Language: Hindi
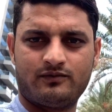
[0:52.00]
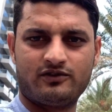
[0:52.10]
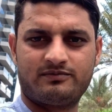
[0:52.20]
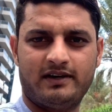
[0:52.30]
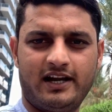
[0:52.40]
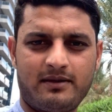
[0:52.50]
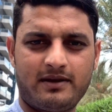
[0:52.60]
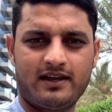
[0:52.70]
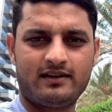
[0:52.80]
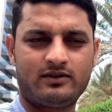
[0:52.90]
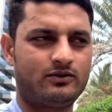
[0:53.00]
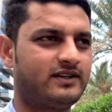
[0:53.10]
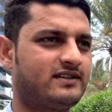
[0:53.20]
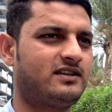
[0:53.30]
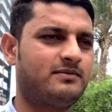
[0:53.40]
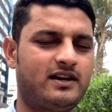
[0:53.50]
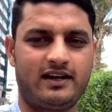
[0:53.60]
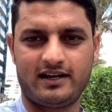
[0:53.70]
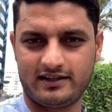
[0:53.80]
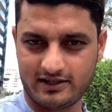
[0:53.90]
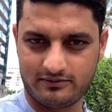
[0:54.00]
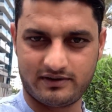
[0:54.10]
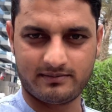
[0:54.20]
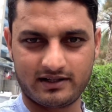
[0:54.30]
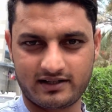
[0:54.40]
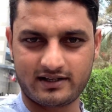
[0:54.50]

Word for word: उस बिल्डिंग में है तो जैसे ही बाहर निकलते हैं तो फिर बात